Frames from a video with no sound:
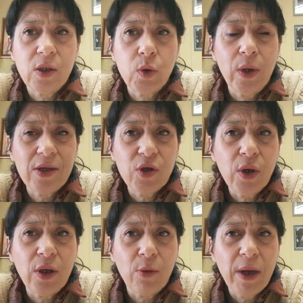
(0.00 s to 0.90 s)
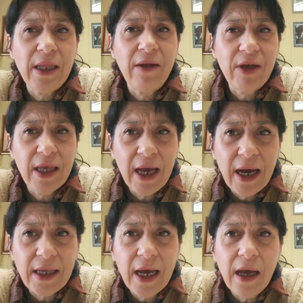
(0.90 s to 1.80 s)
sulla soglia ormai della
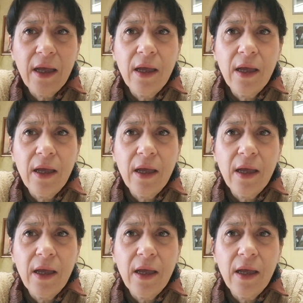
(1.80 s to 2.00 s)
vecchiaia